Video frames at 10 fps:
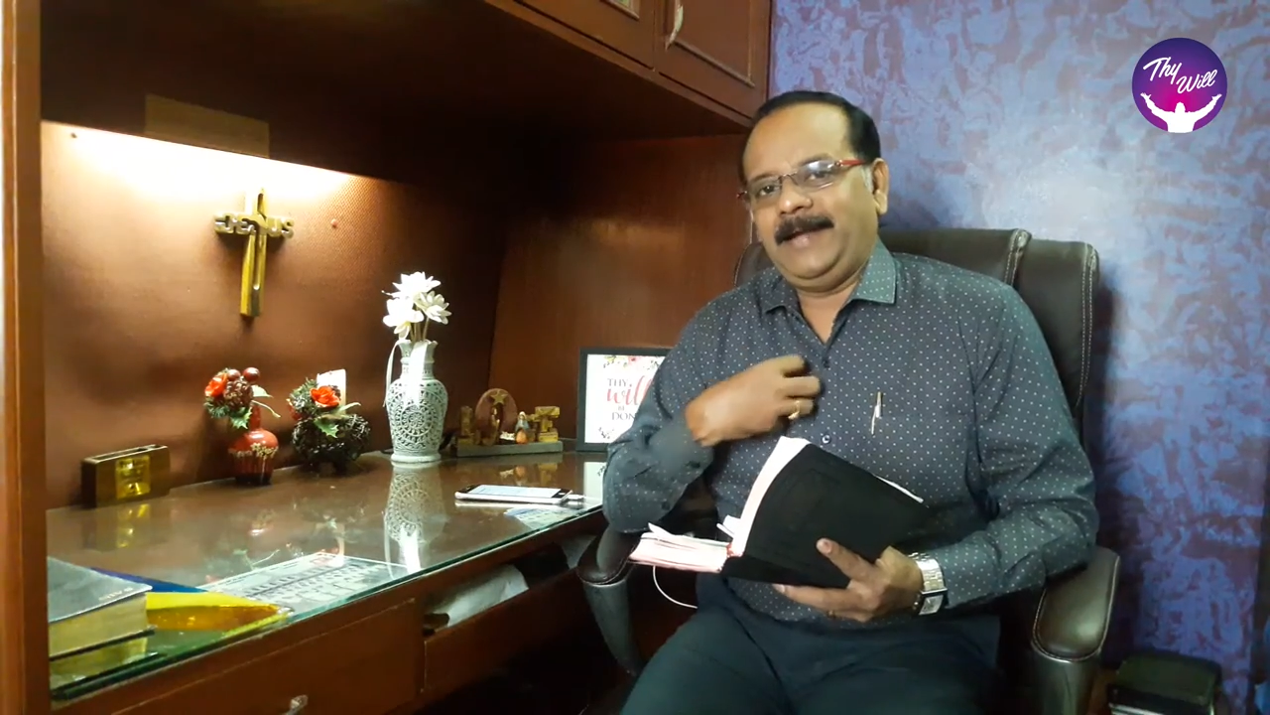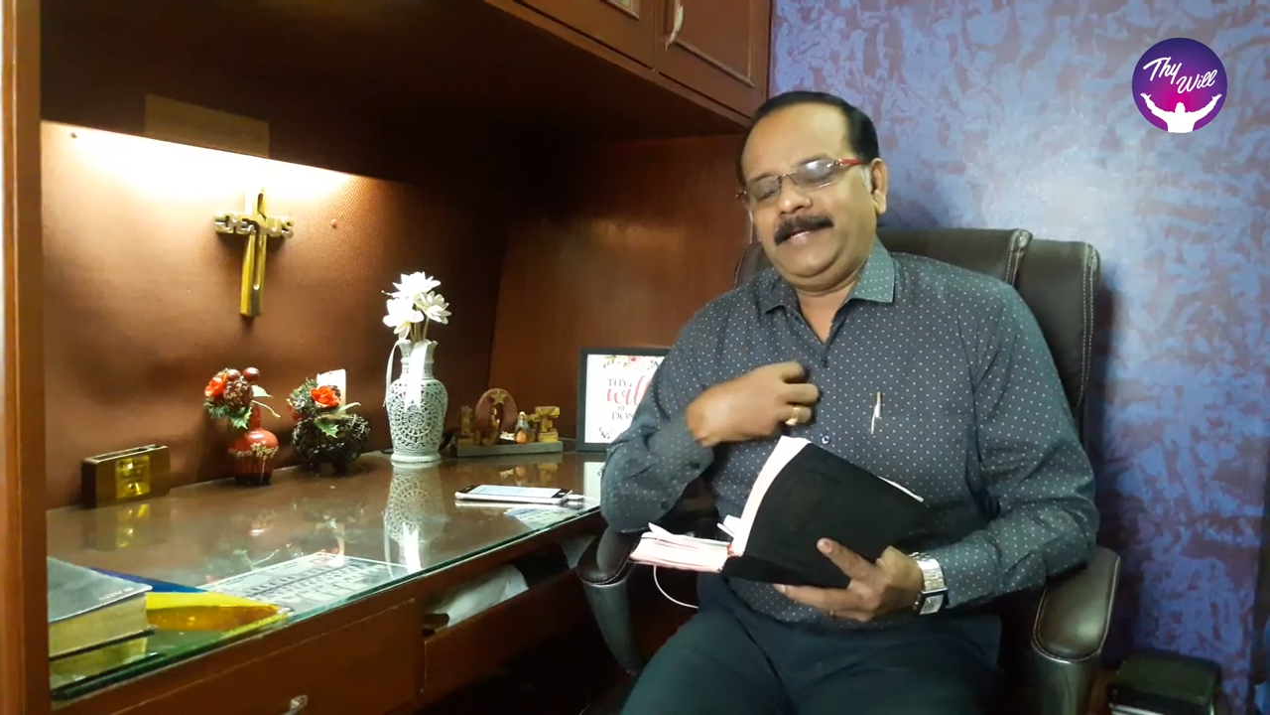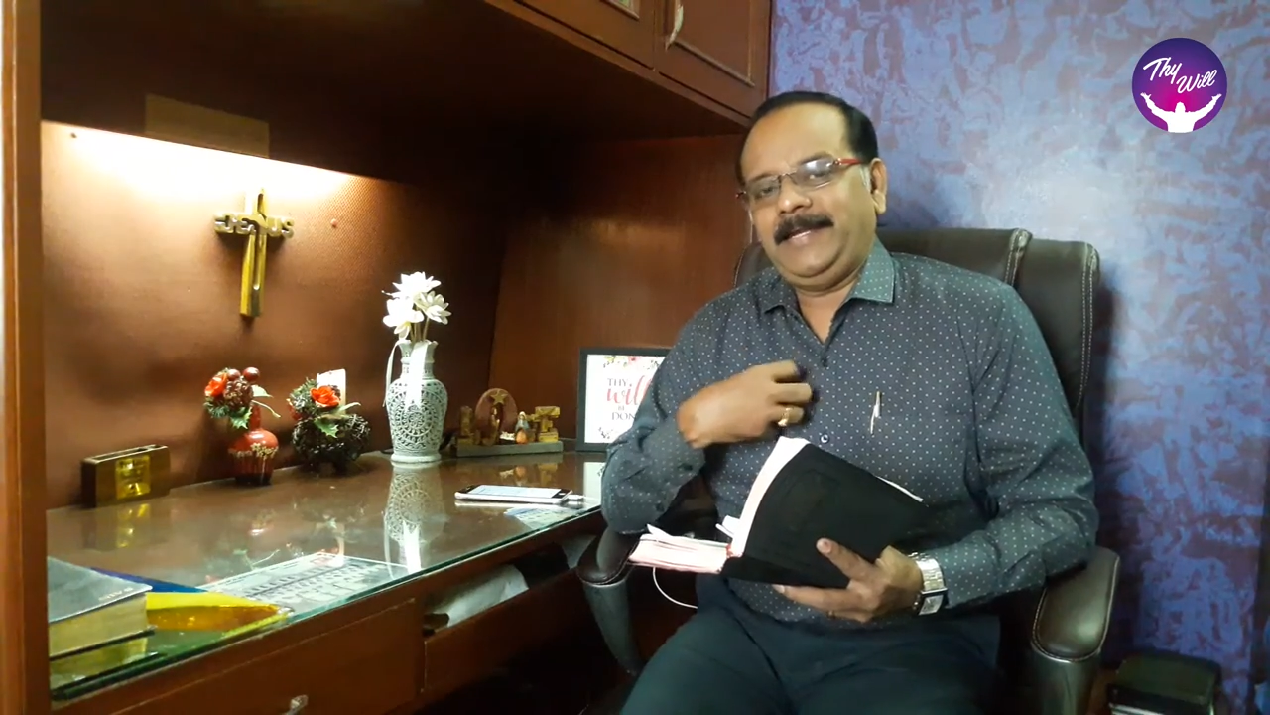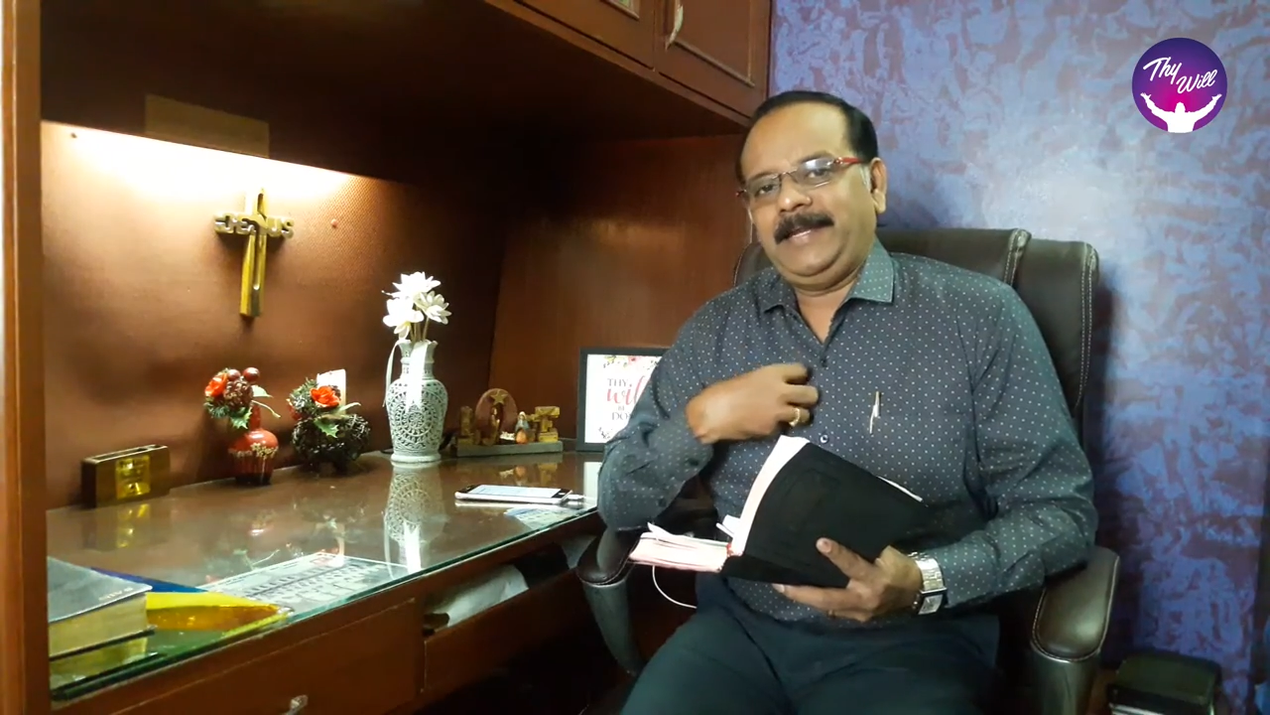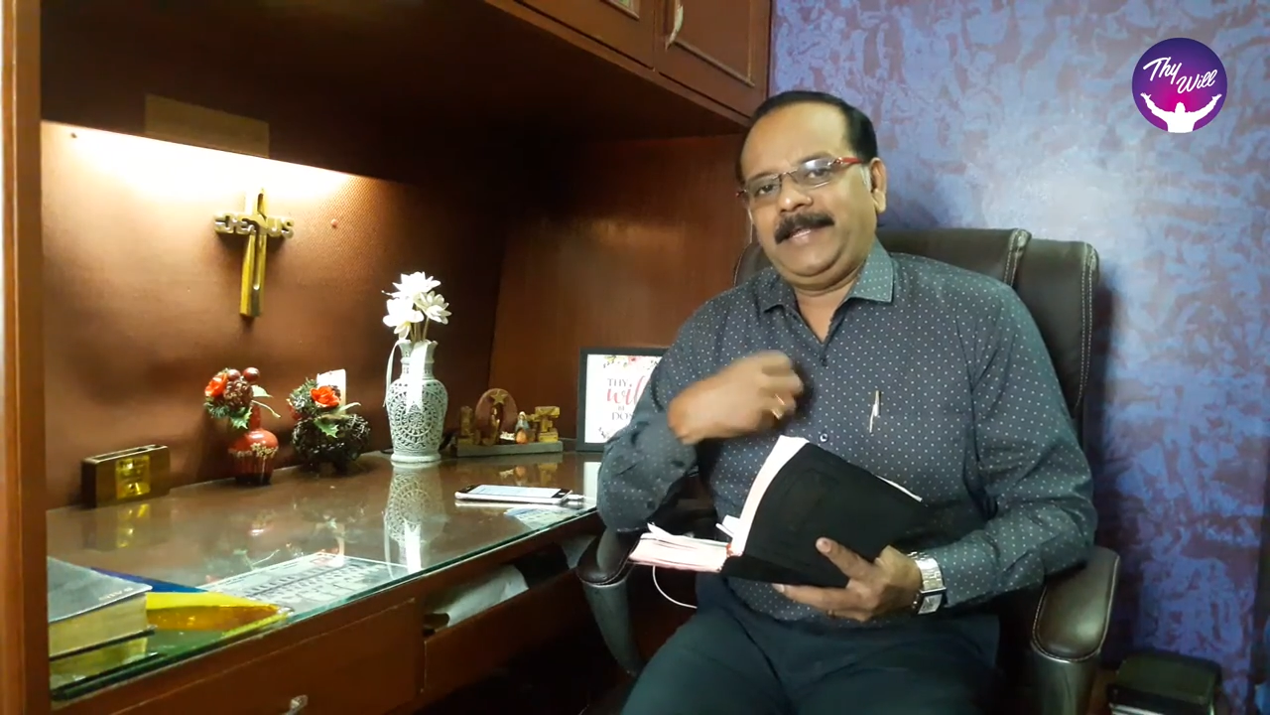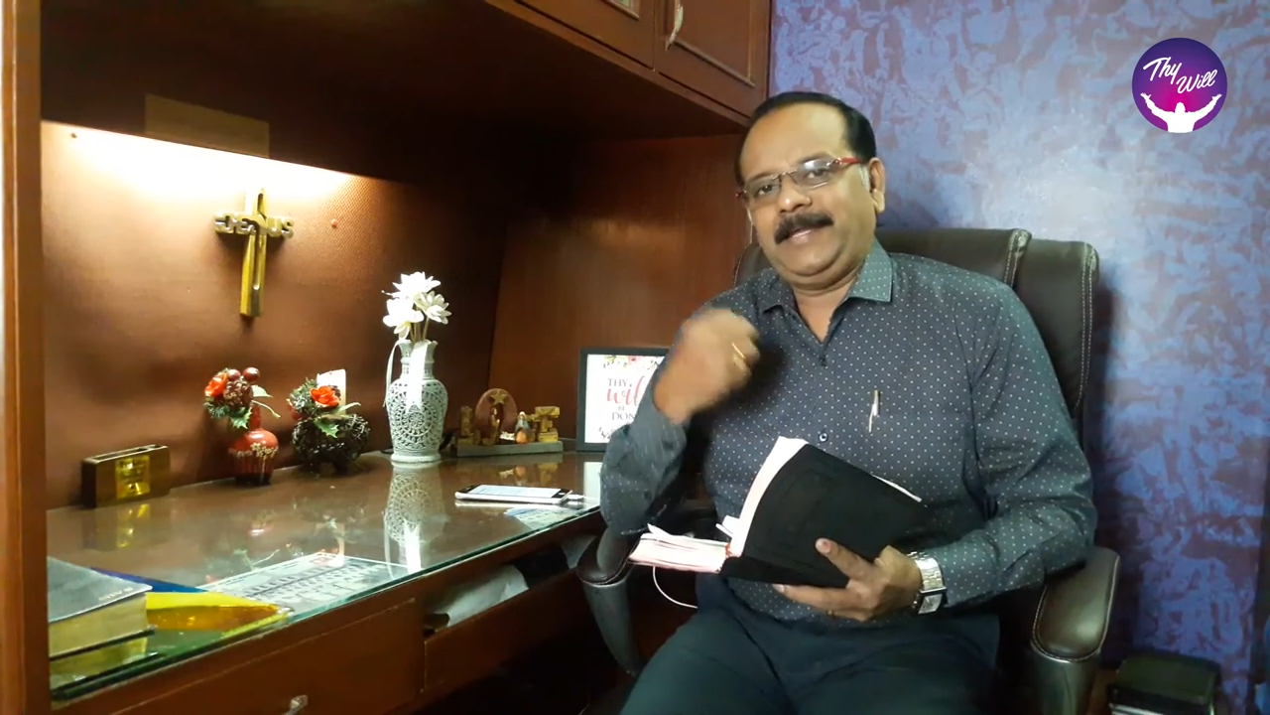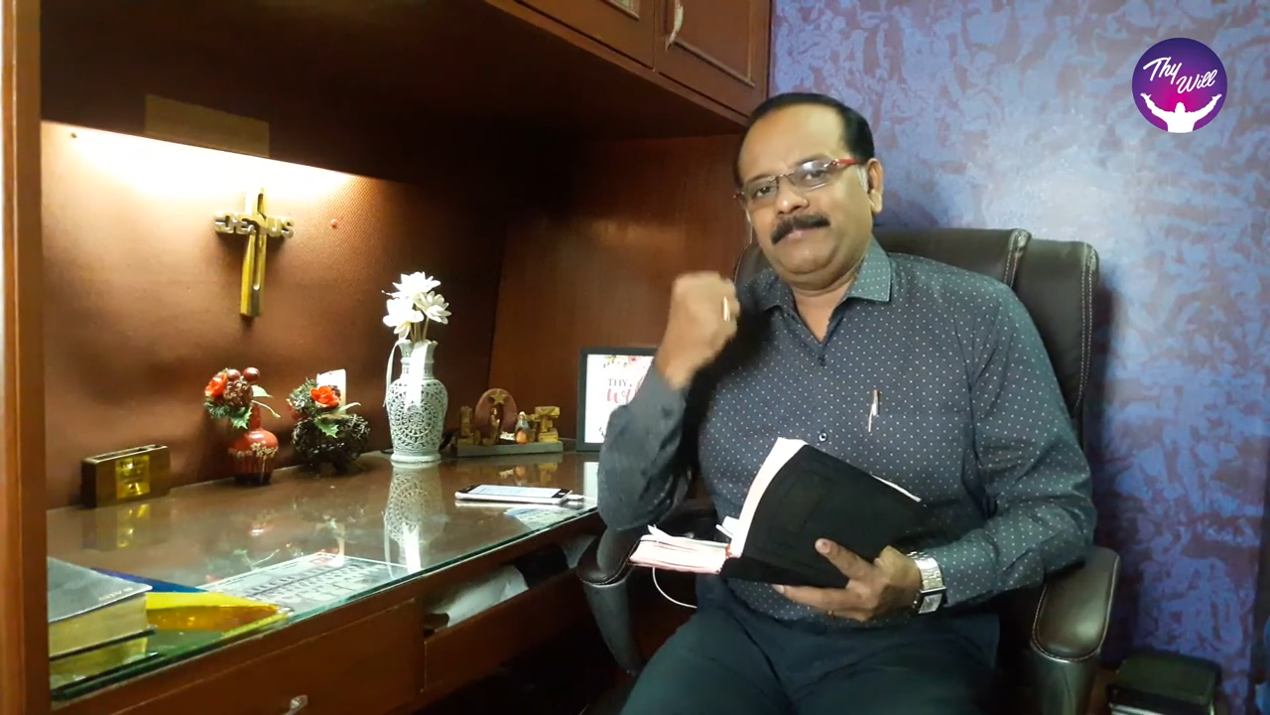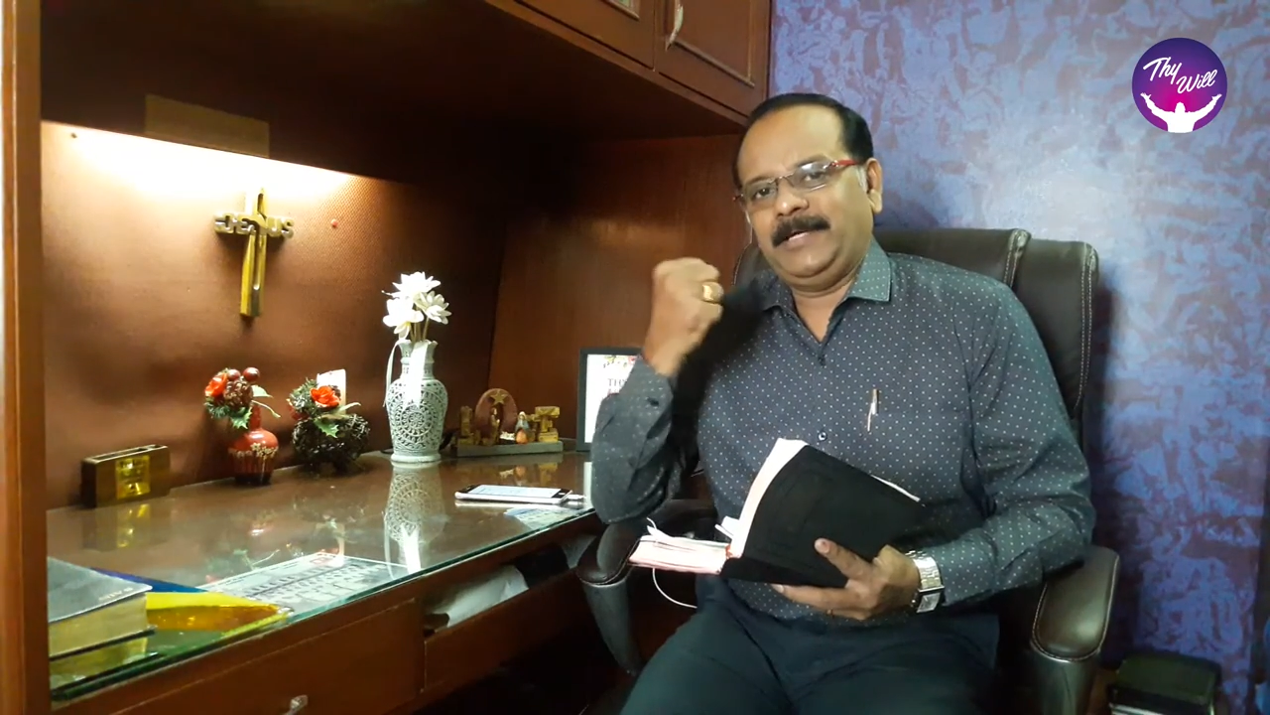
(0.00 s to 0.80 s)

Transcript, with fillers: நான் இன்றைக்கு